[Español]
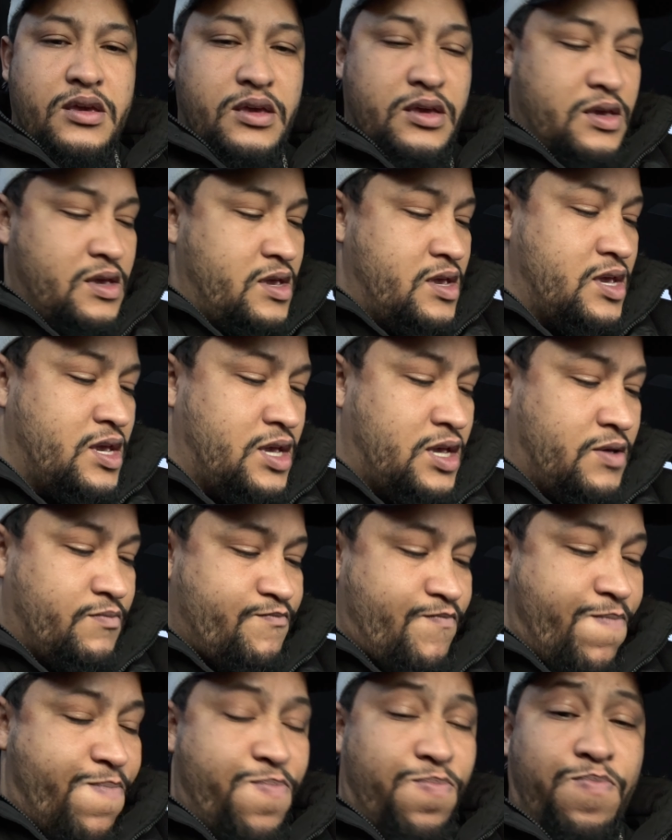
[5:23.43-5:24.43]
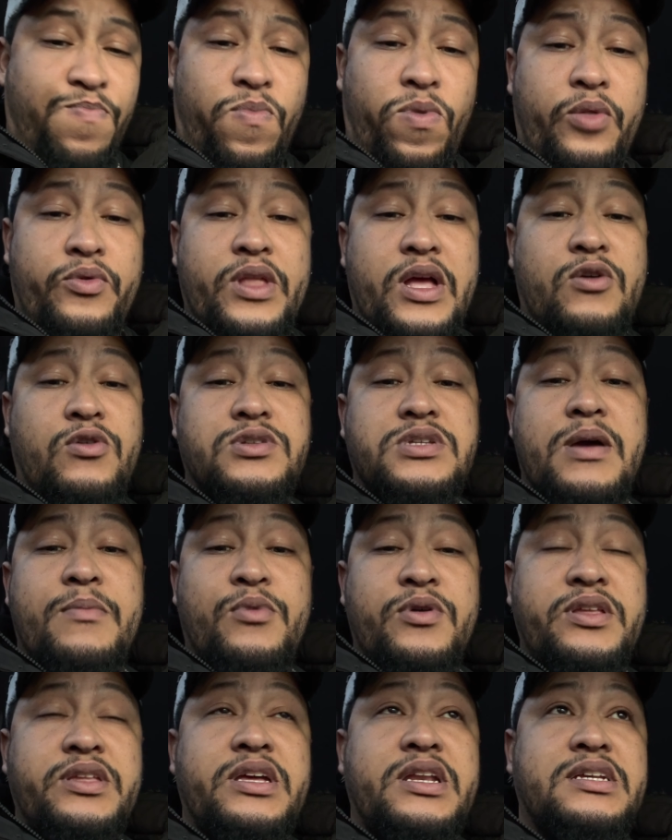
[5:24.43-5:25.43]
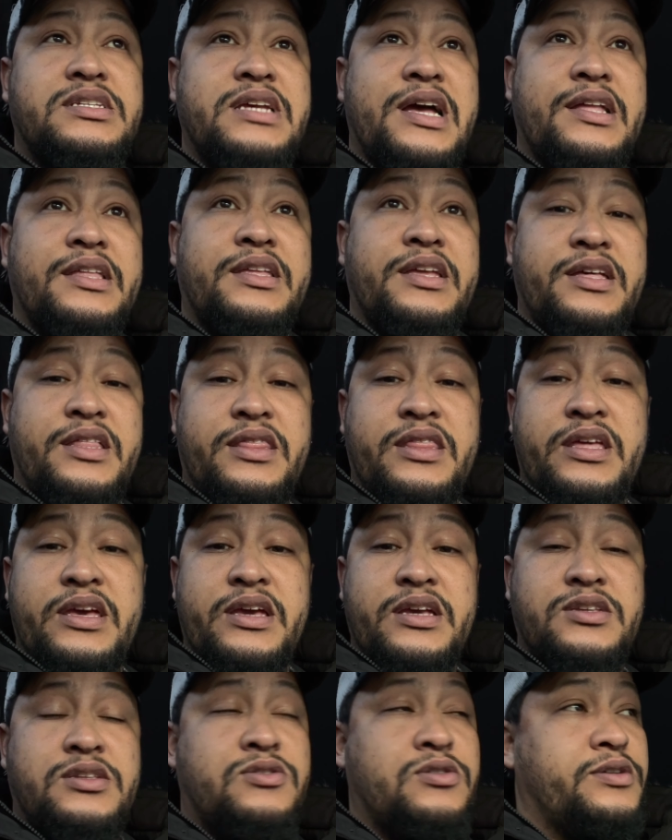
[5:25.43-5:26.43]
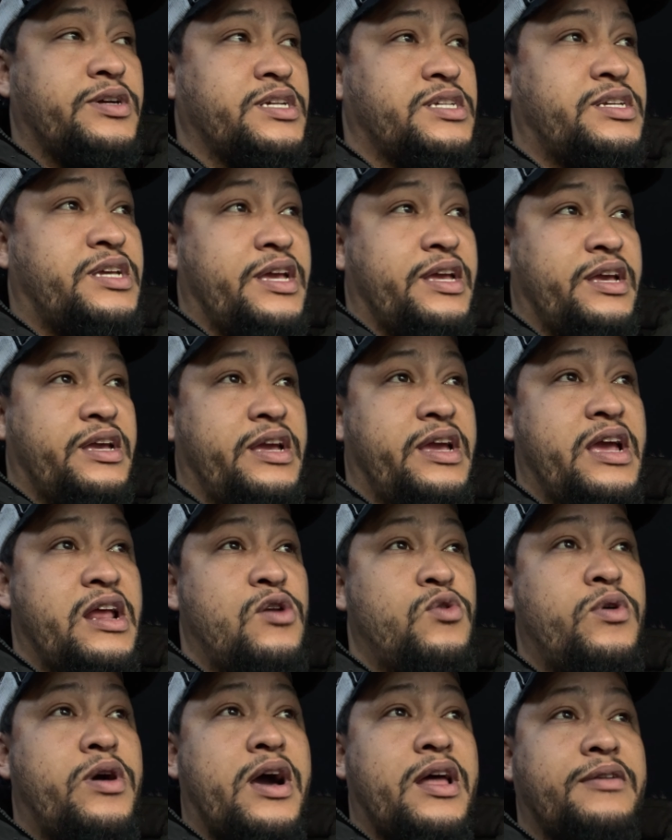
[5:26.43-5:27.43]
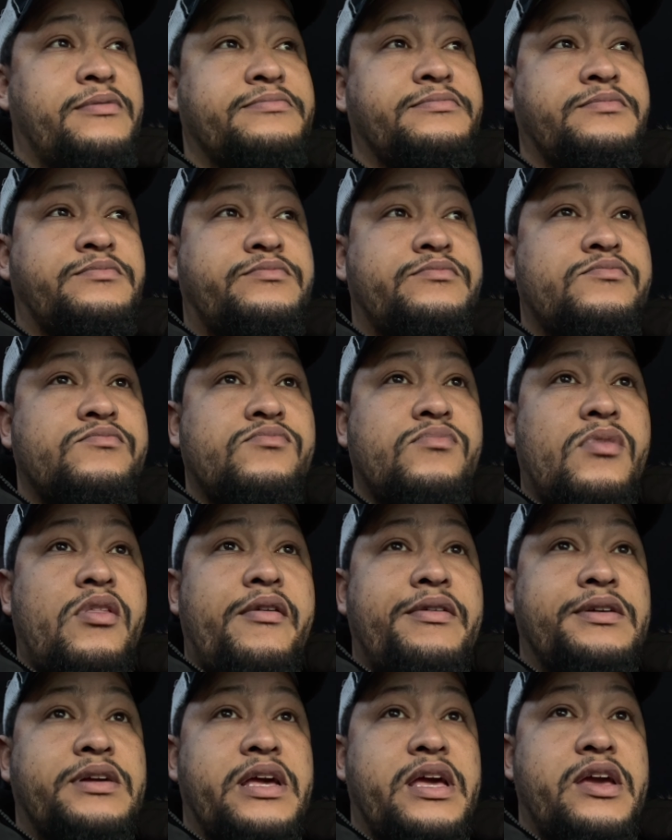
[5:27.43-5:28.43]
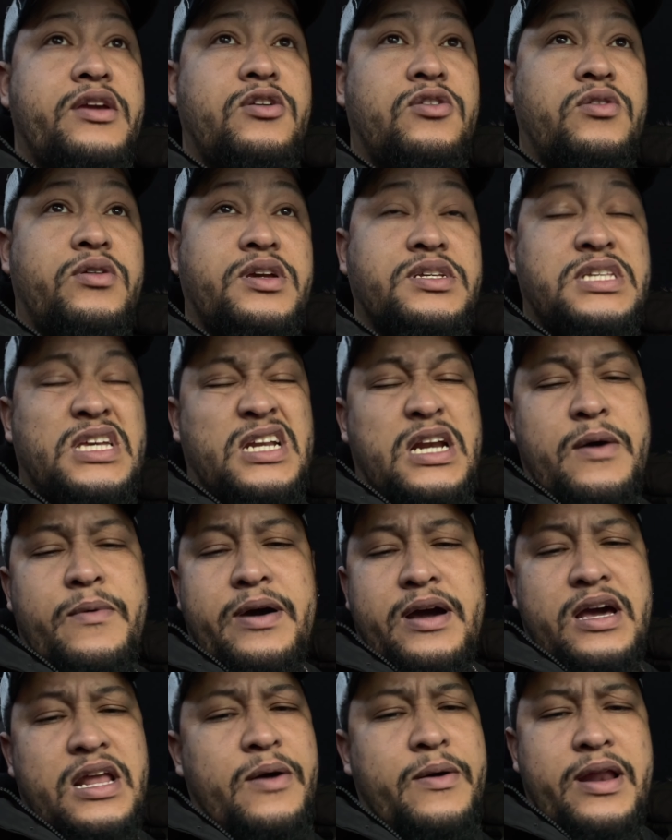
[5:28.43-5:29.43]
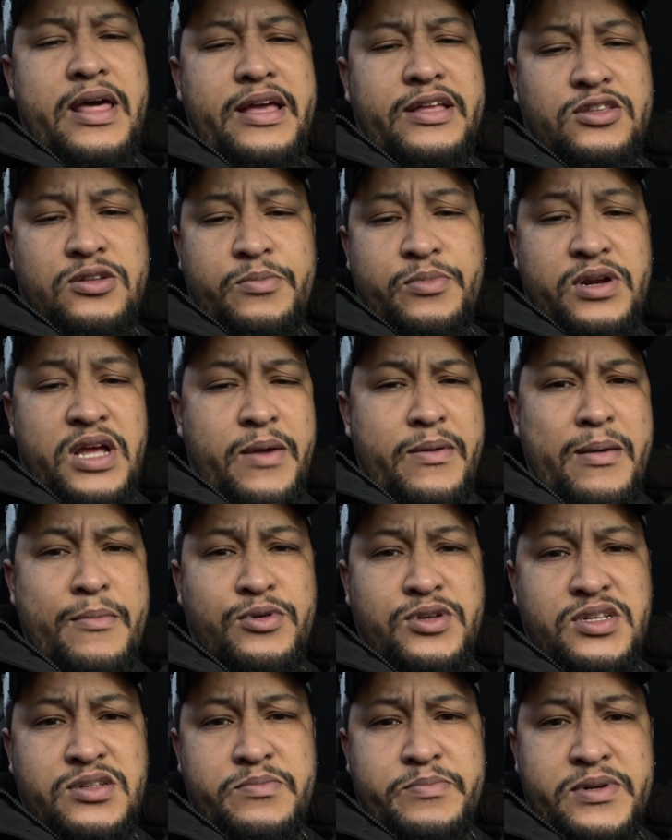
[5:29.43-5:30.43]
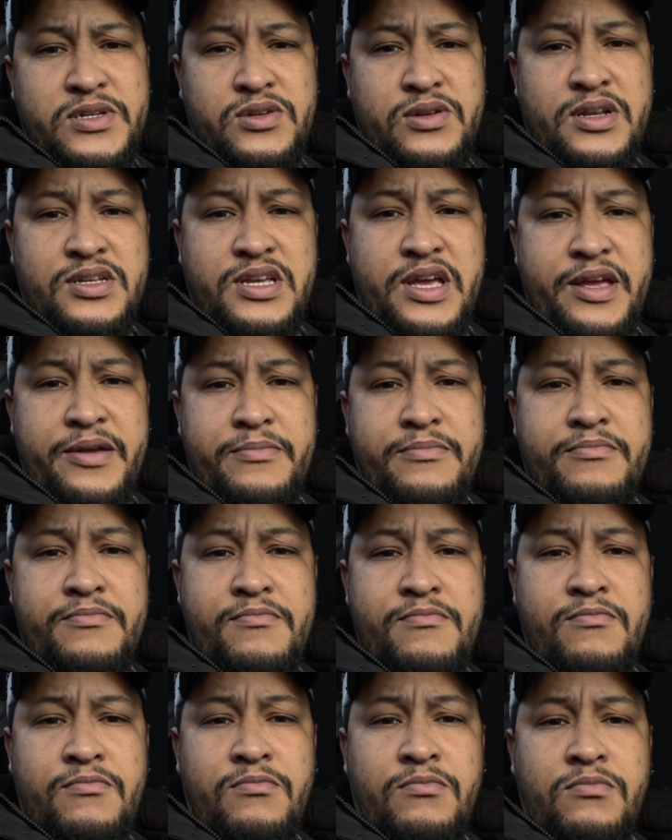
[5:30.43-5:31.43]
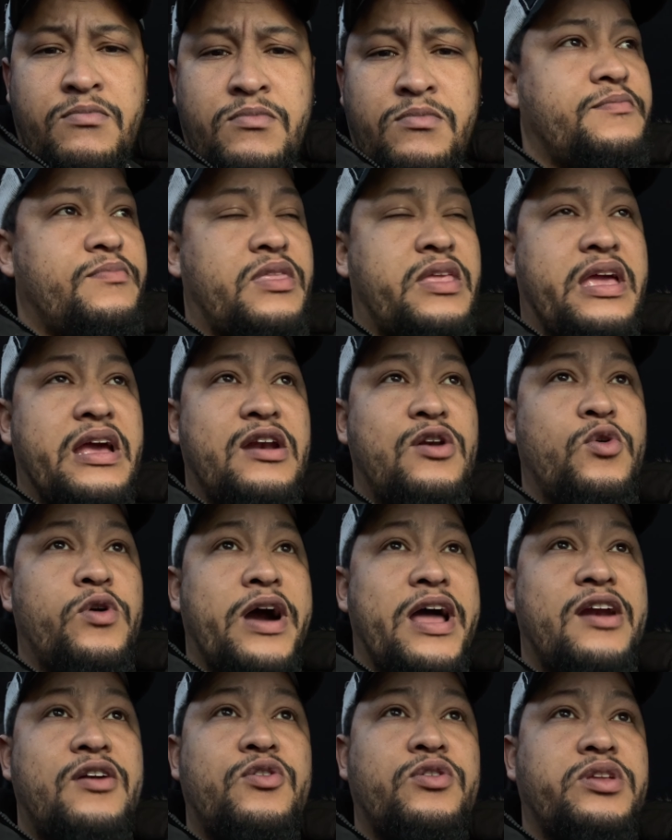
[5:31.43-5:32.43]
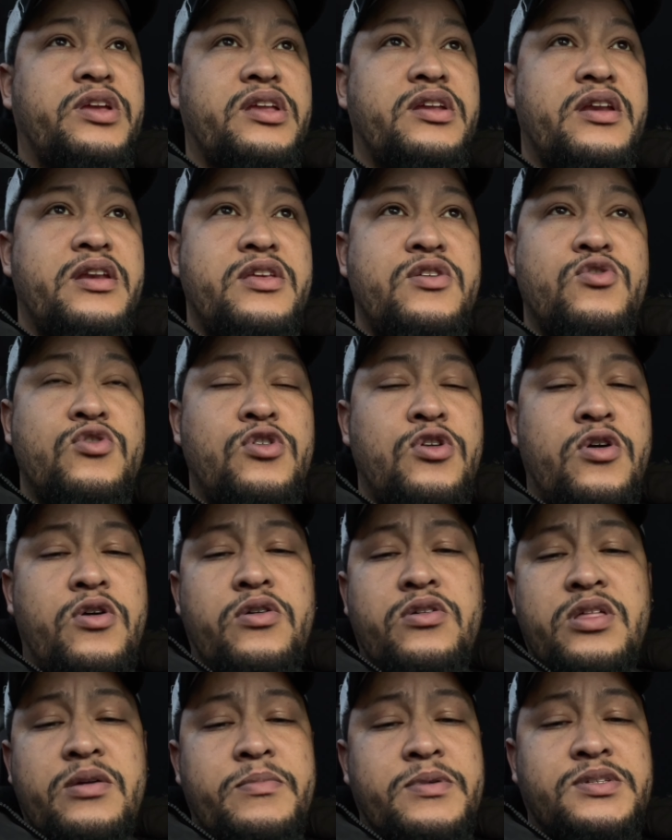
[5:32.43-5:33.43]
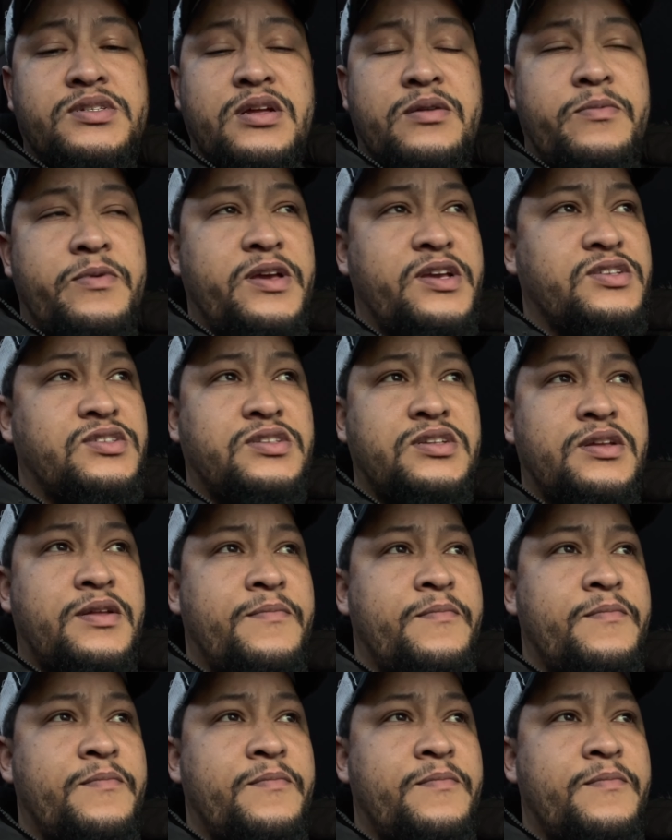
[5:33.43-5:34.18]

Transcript: Y una cosa muy interesante de esto es que el lugar, eh, yo no quise grabar adentro porque había muchas personas ahí, que el lugar no tiene ni un logo de Beast,